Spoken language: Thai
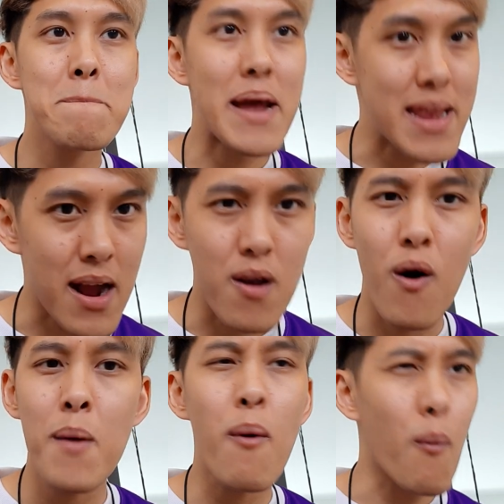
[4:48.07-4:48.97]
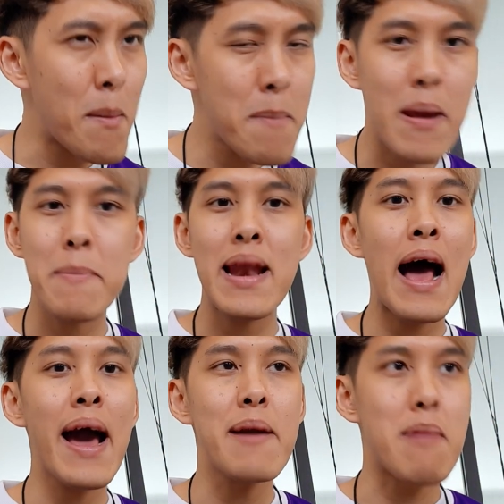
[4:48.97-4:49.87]
เป็นอย่างน้อยผมว่ามันเป็นไป
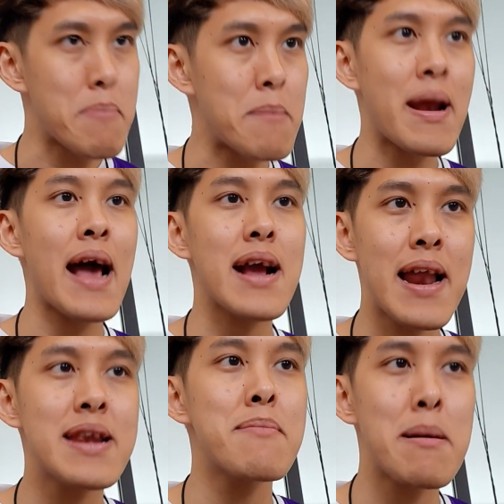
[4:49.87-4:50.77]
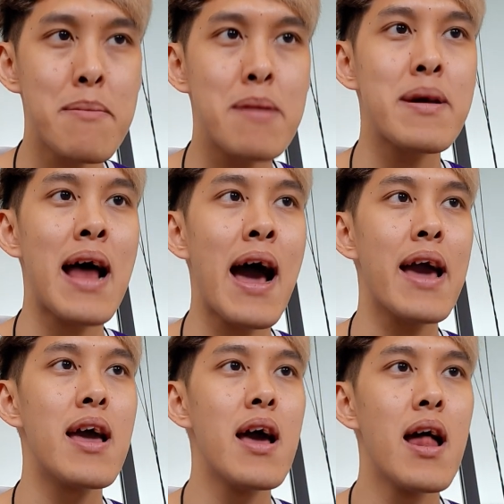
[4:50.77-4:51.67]
ได้มันเป็นไปได้การเล่นในบ้านมันเป็นไปได้
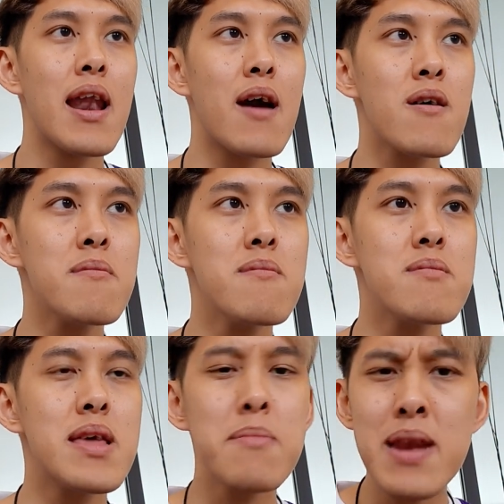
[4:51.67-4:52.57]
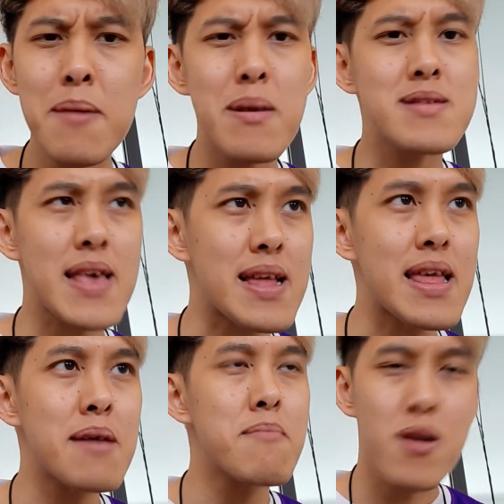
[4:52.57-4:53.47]
แล้วก็ดีไม่ดีมันสี่
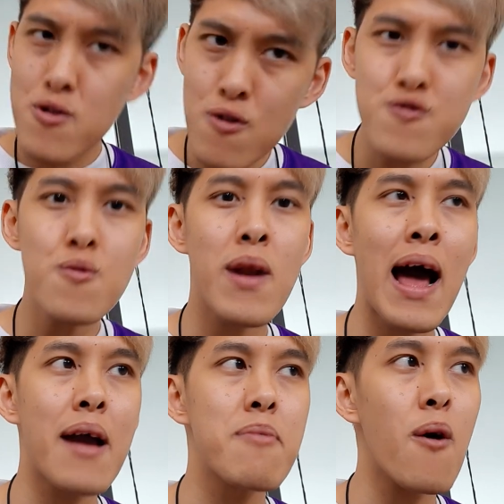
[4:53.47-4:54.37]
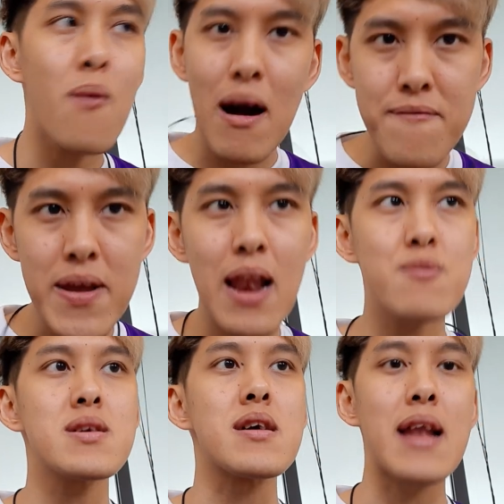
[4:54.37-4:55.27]
ทีมมันก็ต้องสู้ได้เพราะความฟิตเรา
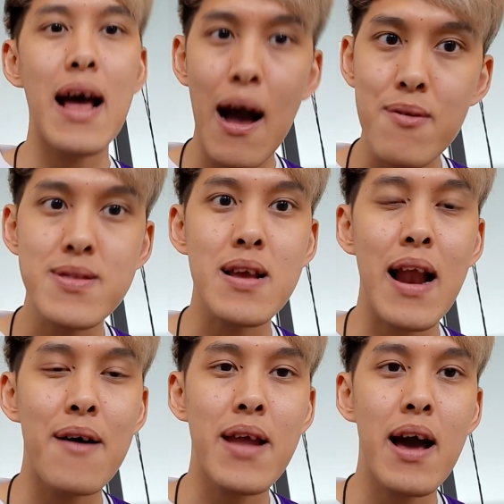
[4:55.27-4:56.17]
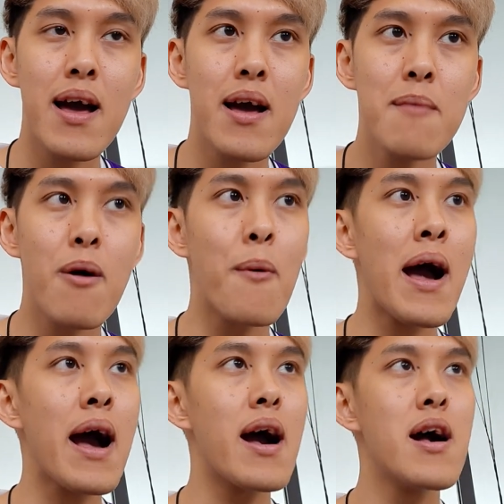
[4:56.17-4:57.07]
ถึงนะเอาจริงๆแล้วเนี่ยเพราะ
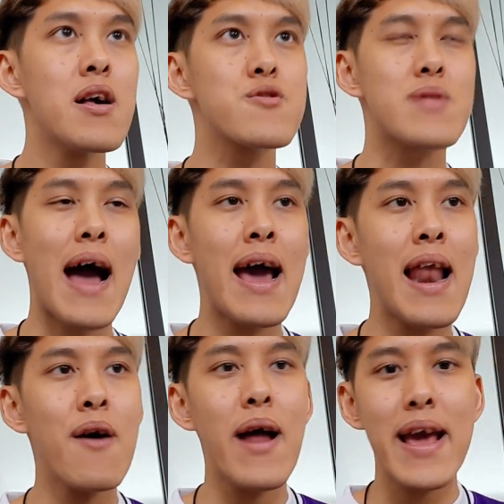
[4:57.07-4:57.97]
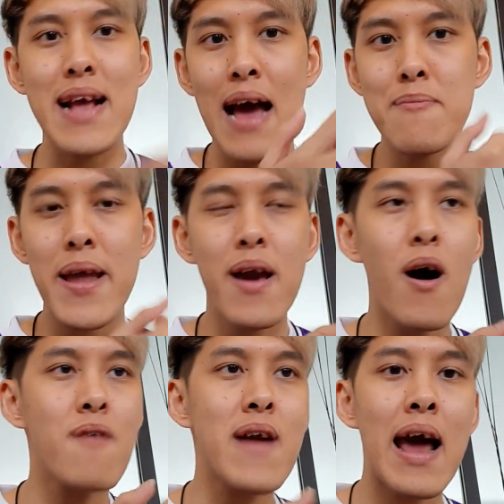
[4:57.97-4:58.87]
ว่า สุดท้ายแล้วไอการเพลย์
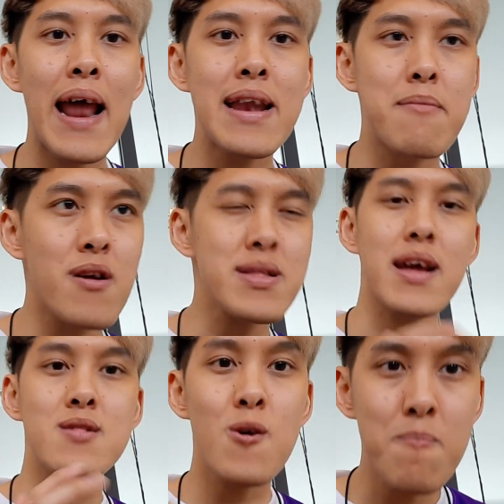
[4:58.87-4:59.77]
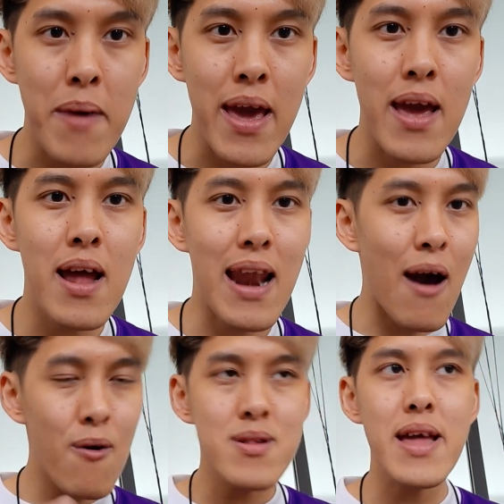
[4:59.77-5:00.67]
ออฟการอะไรเนี่ยมันก็เตะกันต้นปี
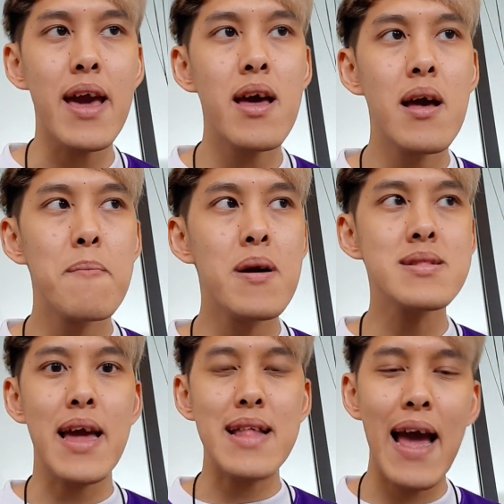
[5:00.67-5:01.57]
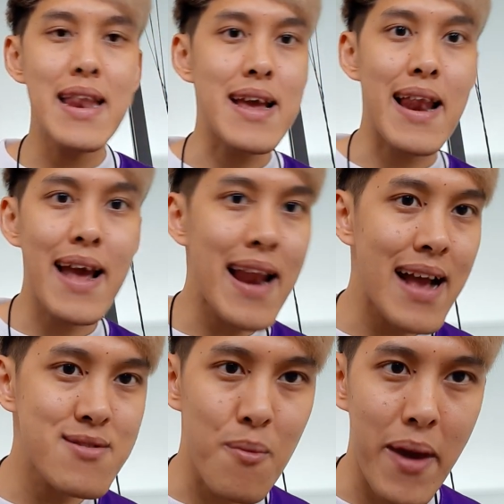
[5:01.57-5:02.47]
เราก็เตะเพิ่งเตะไทยลีกเล็กแร
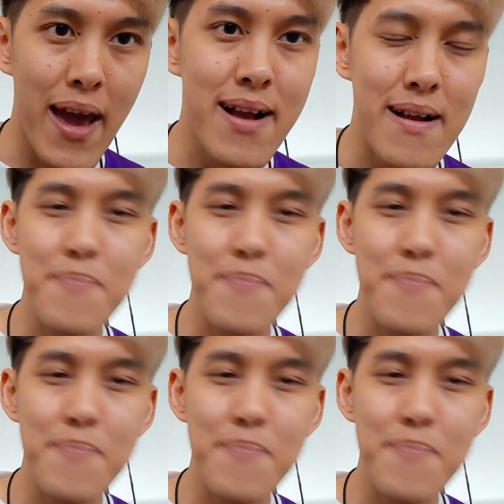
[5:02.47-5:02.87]
กจบเอง